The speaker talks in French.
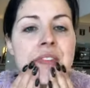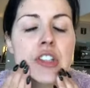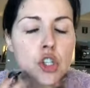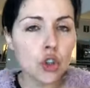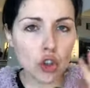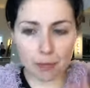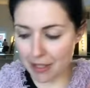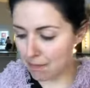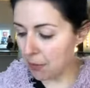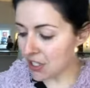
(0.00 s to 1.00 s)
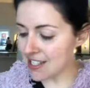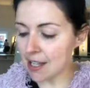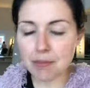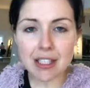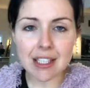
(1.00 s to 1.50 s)
J'ai une de mes bonnes
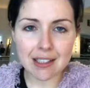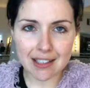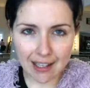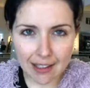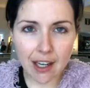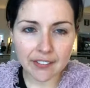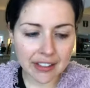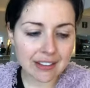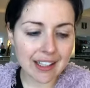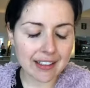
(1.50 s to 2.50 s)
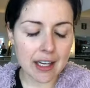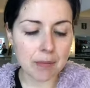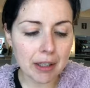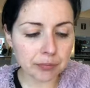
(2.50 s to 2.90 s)
amies qui est allée en Inde dernièrement.